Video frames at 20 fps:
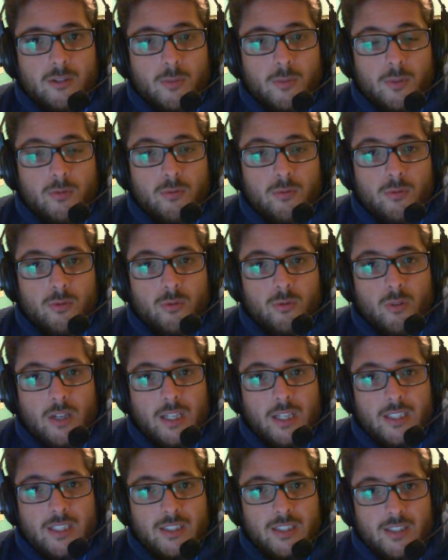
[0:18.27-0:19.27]
soprattutto sul
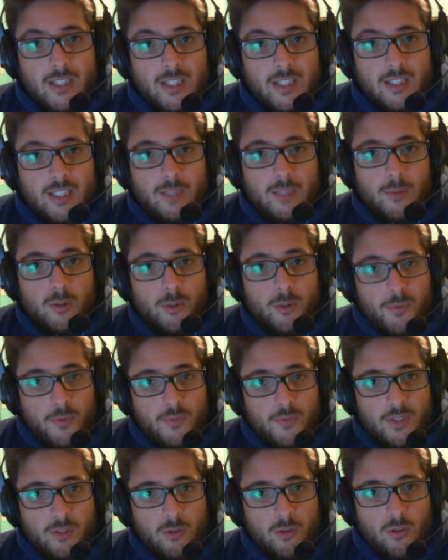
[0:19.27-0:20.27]
canale Telegram, a cui vi
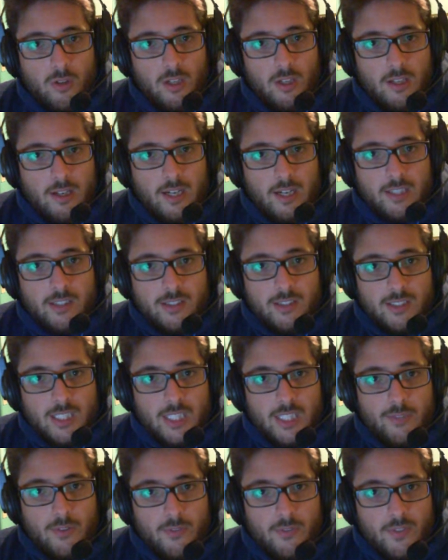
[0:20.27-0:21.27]
invito ad
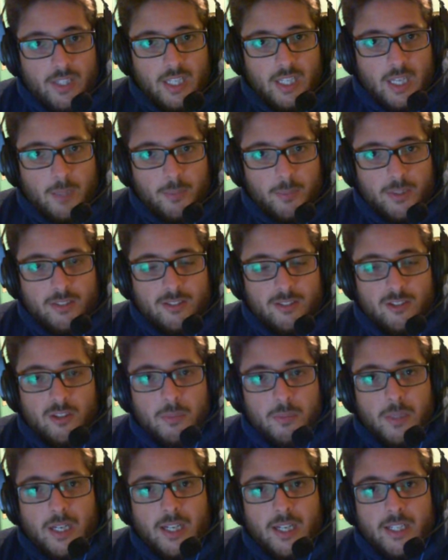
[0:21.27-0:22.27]
iscrivervi e a
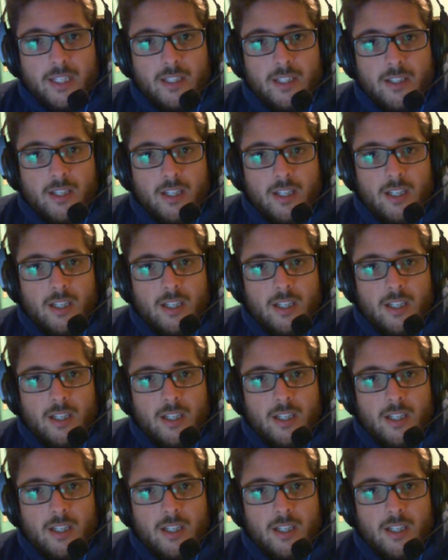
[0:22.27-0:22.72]
partecipare.